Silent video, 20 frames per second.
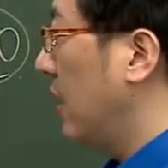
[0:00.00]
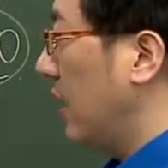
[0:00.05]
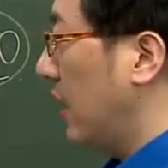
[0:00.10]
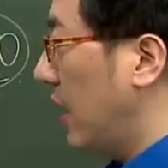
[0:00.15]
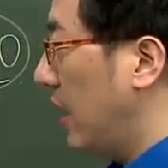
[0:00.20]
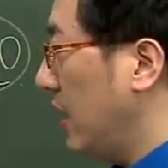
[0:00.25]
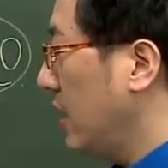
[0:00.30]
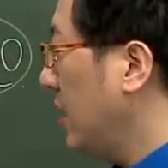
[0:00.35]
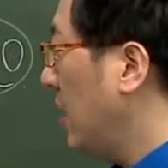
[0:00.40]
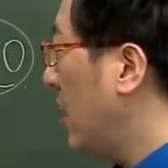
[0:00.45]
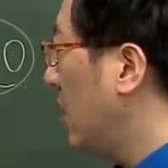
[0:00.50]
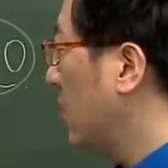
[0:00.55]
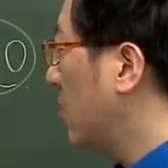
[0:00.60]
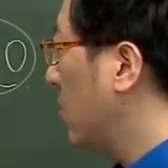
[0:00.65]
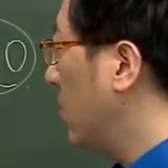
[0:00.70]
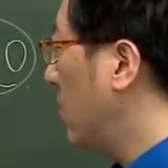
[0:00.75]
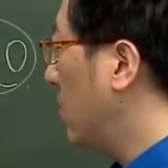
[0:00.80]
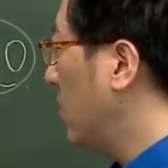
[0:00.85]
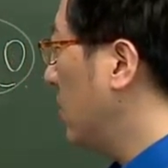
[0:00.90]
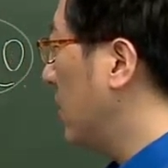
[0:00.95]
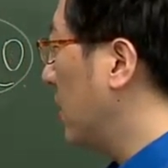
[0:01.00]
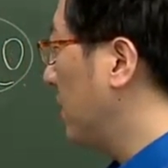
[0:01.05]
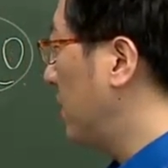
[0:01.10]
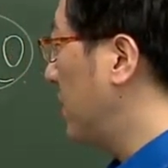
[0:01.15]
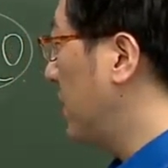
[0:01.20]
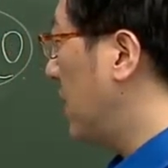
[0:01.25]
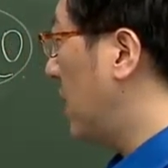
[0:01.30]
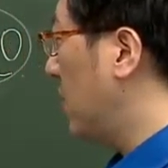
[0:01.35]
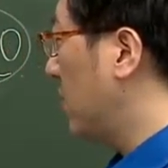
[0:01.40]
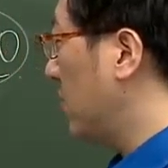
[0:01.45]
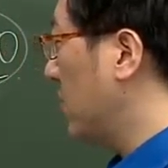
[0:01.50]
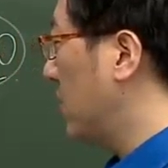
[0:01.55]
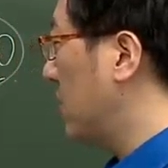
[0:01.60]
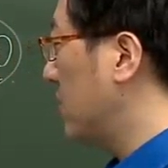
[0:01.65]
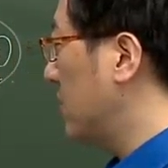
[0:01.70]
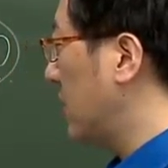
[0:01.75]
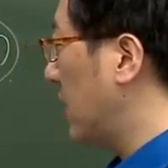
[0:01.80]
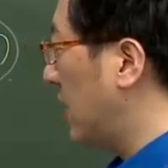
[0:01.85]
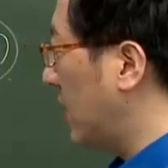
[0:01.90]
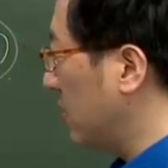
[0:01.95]
A하고 예, B하고
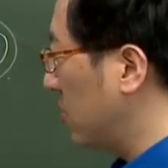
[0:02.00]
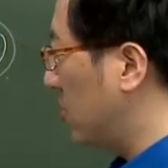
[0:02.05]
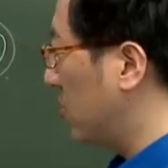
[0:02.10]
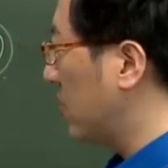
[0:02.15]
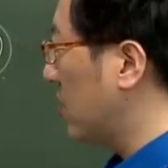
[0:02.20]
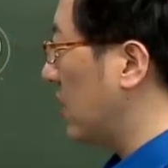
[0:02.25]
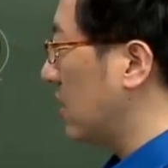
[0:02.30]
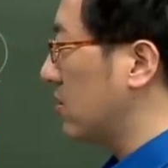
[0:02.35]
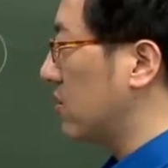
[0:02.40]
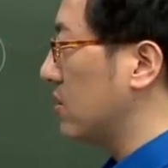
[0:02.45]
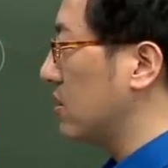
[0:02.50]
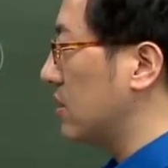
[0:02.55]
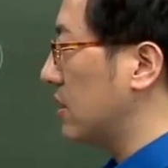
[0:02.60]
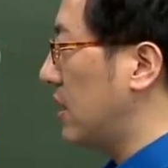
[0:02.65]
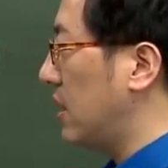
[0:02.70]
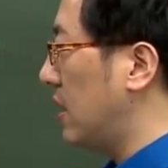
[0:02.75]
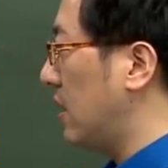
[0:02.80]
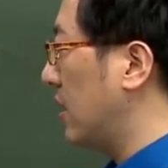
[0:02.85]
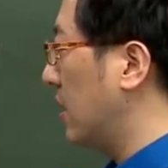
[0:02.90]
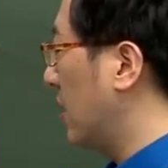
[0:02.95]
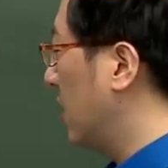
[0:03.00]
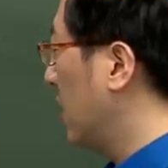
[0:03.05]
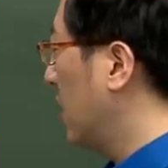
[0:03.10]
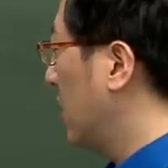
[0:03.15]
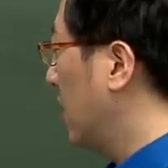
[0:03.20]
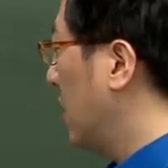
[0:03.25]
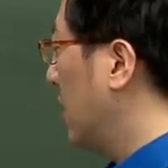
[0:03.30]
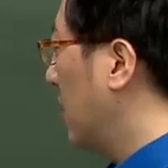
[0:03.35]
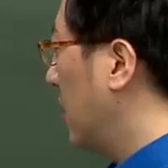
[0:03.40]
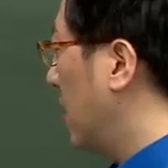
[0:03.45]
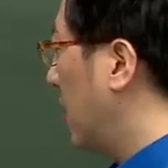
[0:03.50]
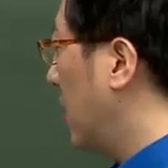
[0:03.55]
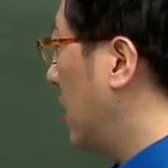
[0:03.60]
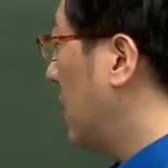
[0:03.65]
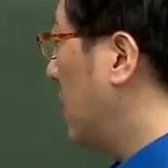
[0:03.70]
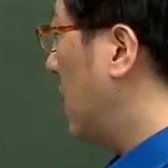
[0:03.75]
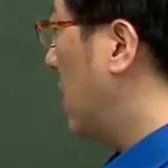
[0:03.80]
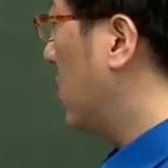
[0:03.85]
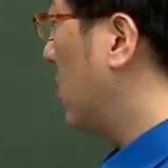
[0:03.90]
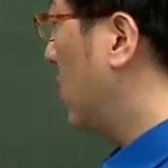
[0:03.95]
연산 이렇게 한 것이랑
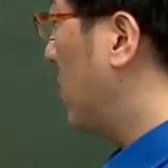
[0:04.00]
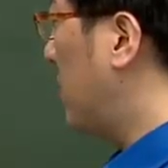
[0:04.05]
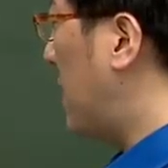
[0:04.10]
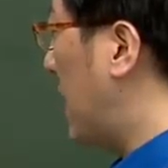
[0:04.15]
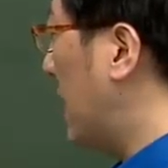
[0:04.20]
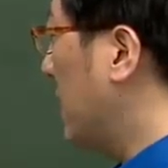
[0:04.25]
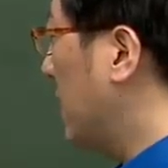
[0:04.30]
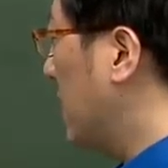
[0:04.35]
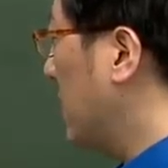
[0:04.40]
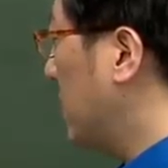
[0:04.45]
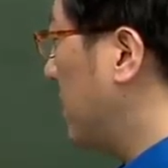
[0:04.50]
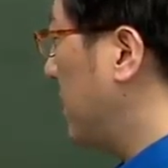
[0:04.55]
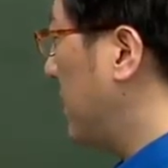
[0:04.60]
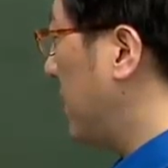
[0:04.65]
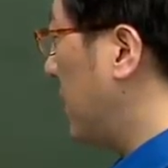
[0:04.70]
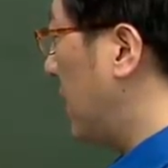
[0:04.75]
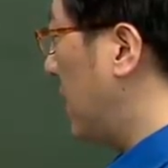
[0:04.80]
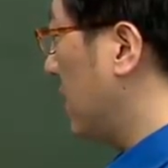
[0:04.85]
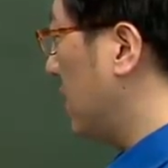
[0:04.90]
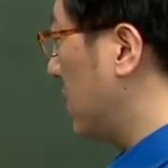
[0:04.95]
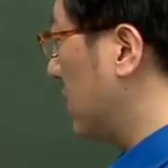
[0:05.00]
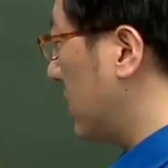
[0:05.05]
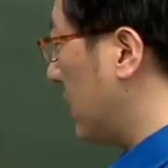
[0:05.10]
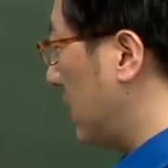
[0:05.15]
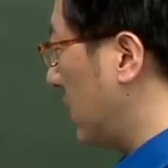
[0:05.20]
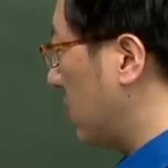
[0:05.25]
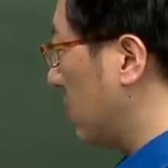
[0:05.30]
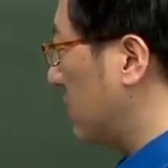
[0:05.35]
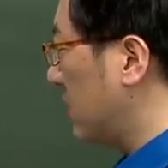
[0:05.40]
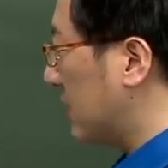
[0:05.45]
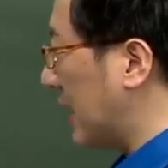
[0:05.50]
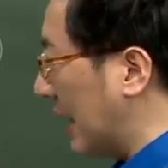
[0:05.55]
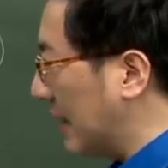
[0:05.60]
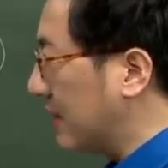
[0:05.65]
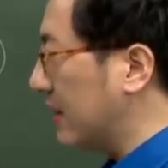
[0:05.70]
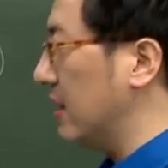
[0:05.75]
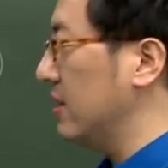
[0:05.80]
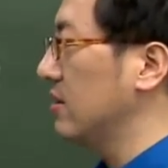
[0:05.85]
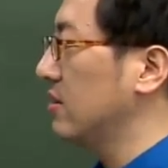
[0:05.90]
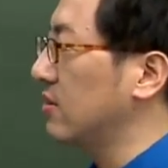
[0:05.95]
A하고 마이너스 B랑 연산한 것이
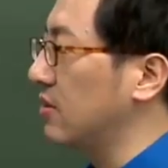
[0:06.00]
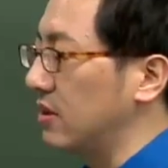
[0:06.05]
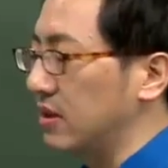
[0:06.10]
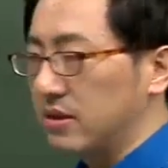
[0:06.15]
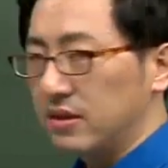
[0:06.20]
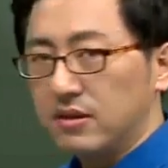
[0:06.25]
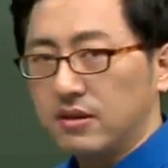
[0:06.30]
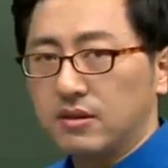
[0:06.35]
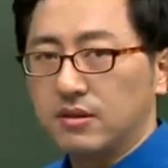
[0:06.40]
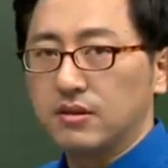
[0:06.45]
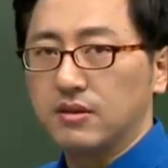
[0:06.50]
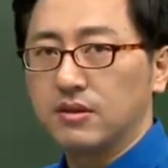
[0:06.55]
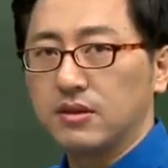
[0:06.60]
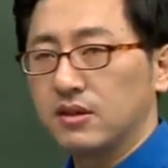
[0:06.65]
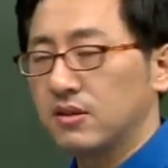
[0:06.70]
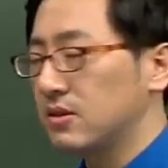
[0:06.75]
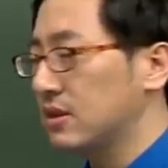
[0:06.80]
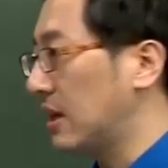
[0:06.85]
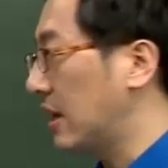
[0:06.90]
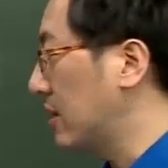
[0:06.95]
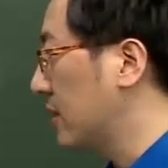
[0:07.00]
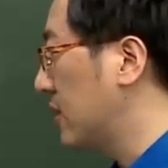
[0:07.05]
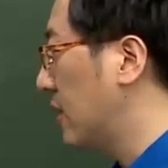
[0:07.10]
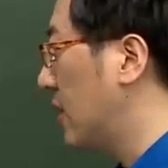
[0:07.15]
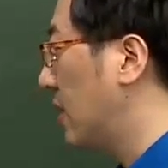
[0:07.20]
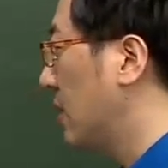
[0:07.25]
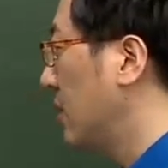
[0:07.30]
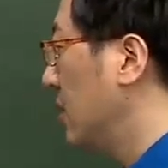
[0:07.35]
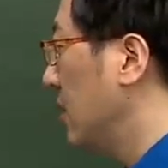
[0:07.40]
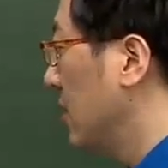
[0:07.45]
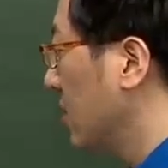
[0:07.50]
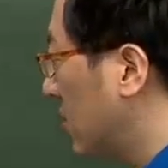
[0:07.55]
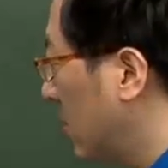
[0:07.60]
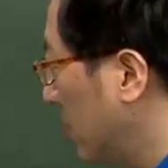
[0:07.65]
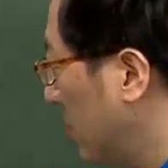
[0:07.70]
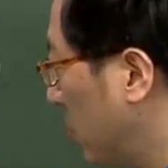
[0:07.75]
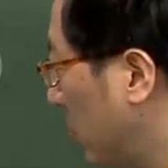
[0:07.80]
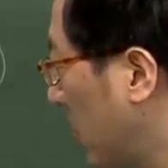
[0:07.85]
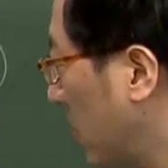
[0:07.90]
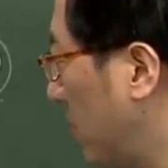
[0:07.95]
같다는 거예요. 이것이 같다.
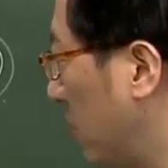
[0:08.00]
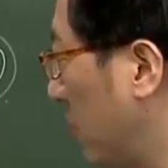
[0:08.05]
그럼 이게